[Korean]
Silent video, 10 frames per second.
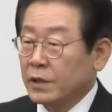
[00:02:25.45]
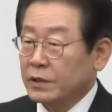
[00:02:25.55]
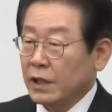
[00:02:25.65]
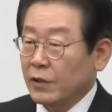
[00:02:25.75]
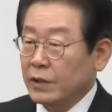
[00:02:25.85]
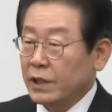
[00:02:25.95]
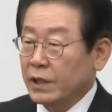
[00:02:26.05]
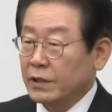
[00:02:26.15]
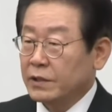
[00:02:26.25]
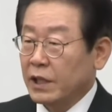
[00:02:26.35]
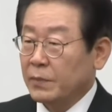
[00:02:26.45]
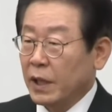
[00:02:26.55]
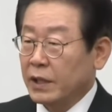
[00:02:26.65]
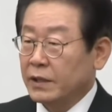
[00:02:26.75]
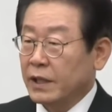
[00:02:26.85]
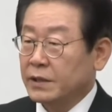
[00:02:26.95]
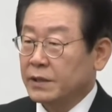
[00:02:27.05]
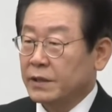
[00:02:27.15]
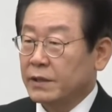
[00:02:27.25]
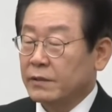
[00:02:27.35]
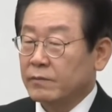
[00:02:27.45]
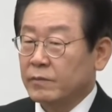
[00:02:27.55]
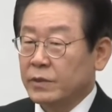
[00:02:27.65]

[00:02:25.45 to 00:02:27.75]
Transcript: 경찰관들이 현장에 파견돼서